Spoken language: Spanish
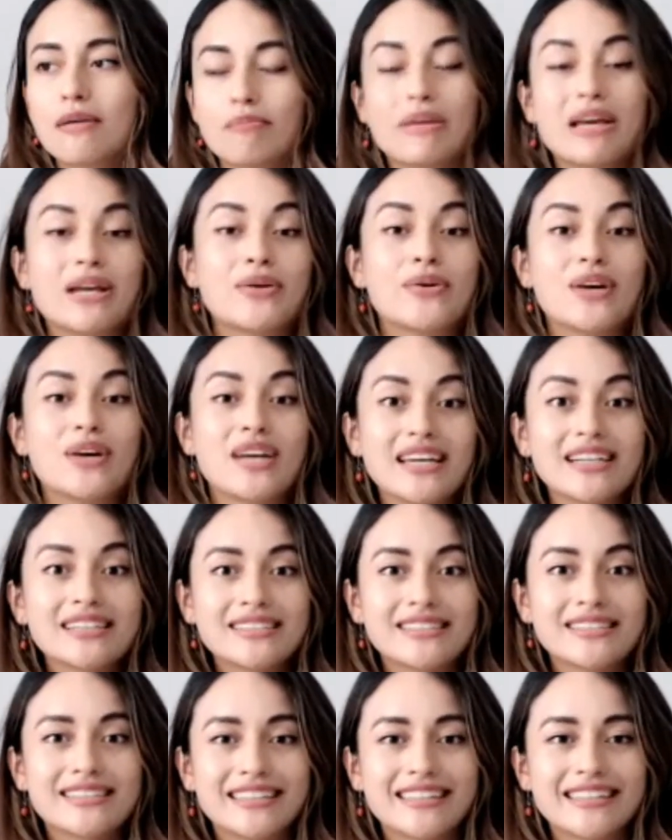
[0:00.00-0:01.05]
Pero
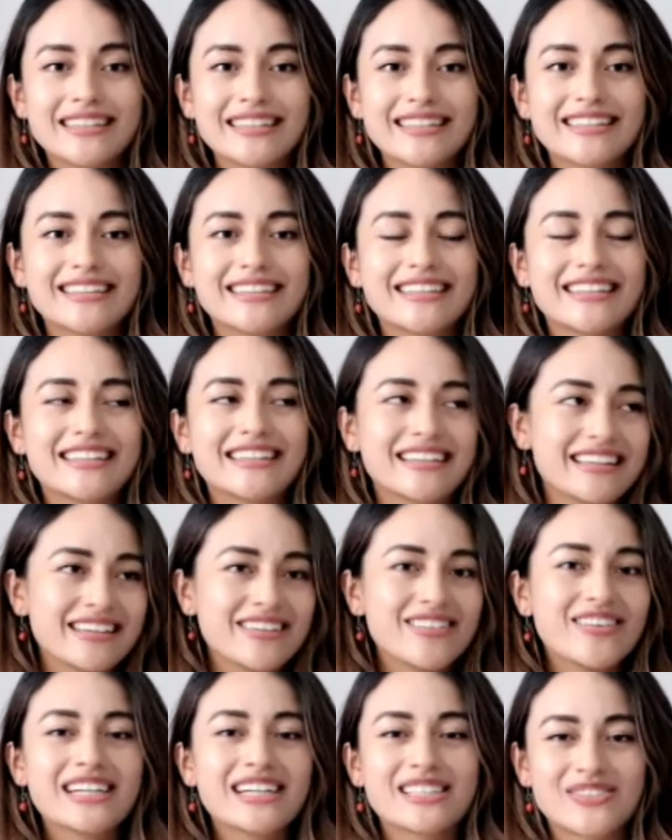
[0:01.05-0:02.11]
este,
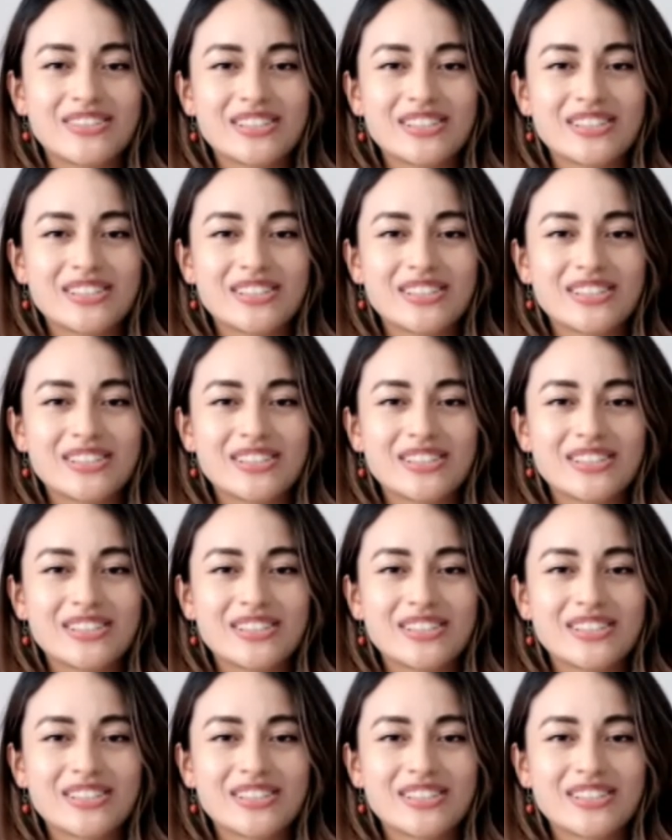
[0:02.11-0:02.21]
y varias